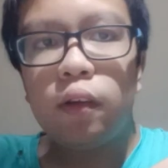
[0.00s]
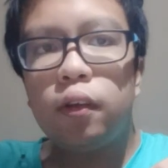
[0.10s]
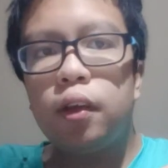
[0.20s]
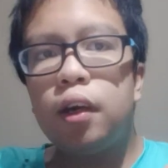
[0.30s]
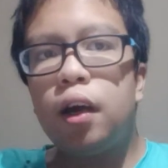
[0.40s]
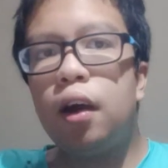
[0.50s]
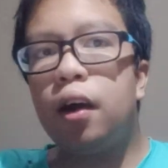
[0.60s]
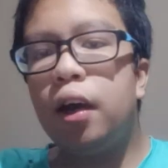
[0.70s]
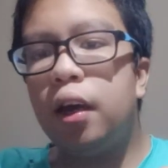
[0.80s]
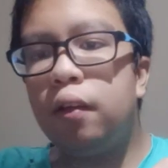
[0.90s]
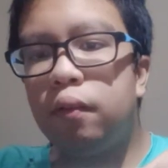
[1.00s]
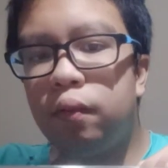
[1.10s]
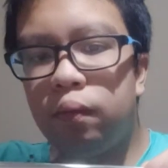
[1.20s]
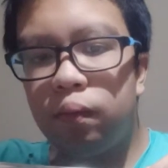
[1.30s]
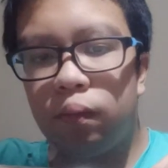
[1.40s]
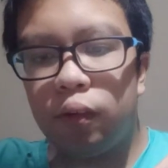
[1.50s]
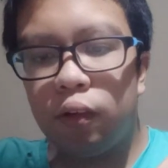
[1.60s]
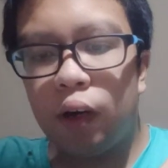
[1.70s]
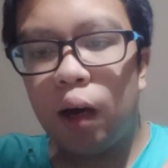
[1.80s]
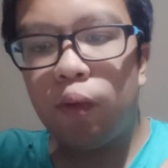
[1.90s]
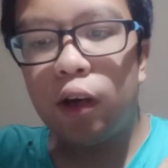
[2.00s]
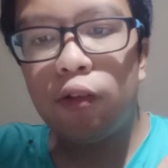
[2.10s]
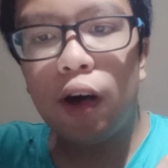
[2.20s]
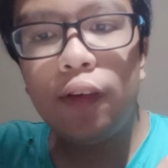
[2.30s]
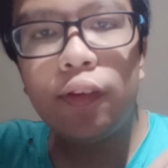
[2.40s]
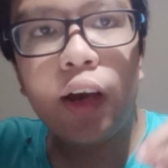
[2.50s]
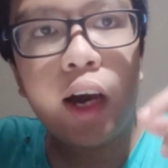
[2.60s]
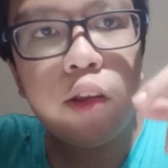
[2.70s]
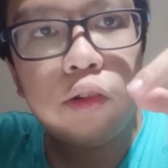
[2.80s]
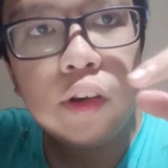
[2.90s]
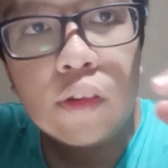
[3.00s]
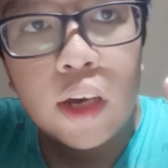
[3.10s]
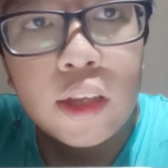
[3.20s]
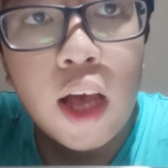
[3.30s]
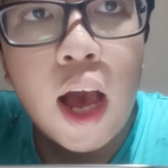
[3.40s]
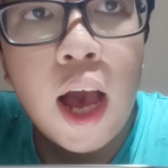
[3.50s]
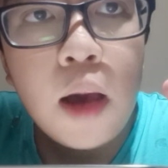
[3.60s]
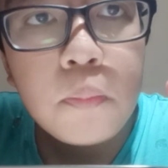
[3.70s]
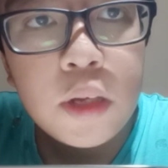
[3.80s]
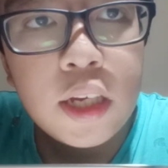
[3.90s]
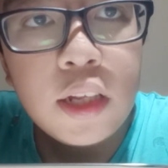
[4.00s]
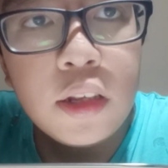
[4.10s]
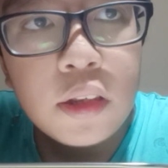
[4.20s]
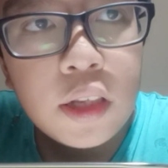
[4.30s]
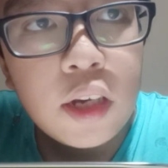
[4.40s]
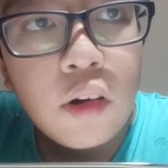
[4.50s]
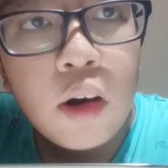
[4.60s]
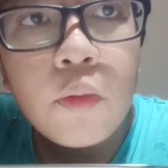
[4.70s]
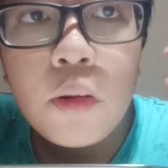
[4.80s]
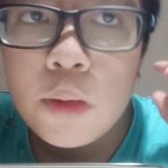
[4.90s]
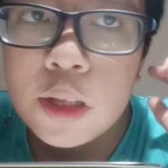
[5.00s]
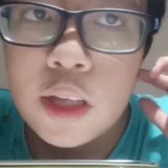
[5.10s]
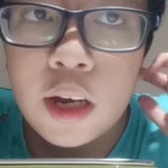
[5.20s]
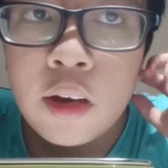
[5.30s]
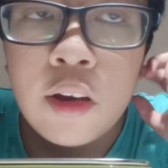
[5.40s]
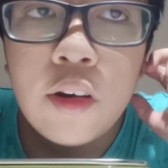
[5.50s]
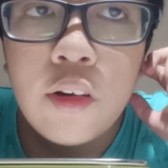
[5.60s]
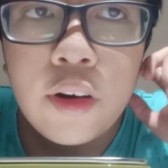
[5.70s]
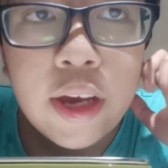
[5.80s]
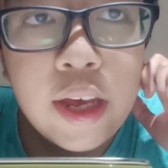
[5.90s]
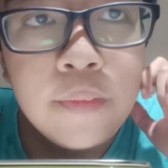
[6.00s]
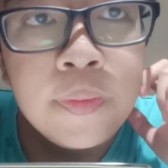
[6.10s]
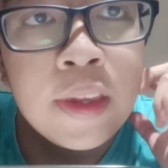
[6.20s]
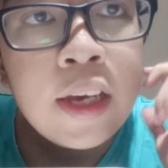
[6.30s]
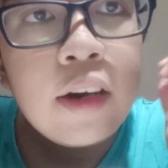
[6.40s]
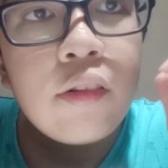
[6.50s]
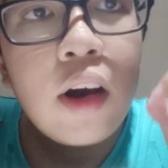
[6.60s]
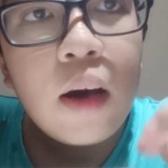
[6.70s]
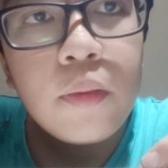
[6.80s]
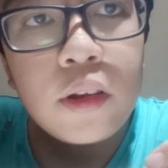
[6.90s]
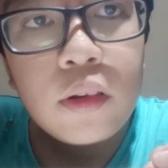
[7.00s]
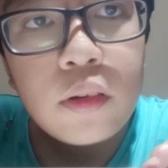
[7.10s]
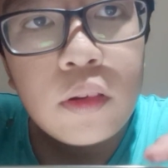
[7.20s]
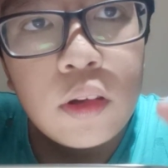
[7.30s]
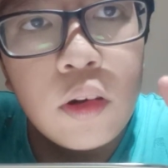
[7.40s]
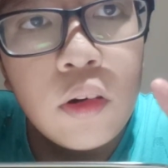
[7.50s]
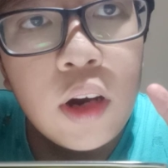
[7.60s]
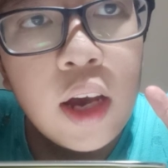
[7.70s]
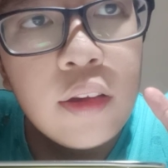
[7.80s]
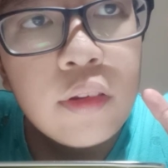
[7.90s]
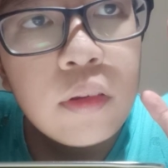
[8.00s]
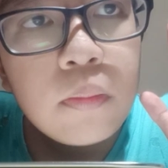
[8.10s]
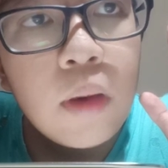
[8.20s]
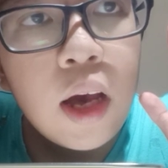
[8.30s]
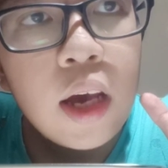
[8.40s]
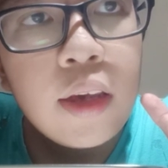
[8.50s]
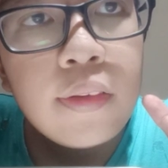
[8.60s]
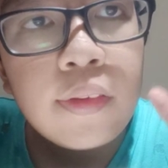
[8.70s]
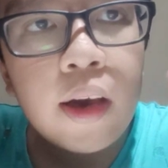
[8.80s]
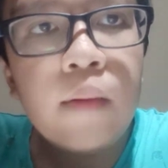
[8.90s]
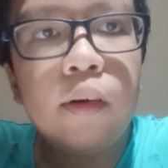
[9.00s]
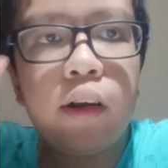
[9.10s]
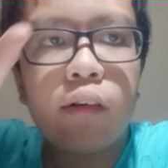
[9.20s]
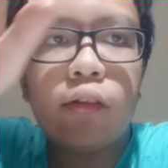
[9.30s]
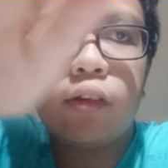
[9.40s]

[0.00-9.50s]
jika kalian mendengarkan doa silahkan tulis kata amin di kolom komentar oke okay? yo guys bye salam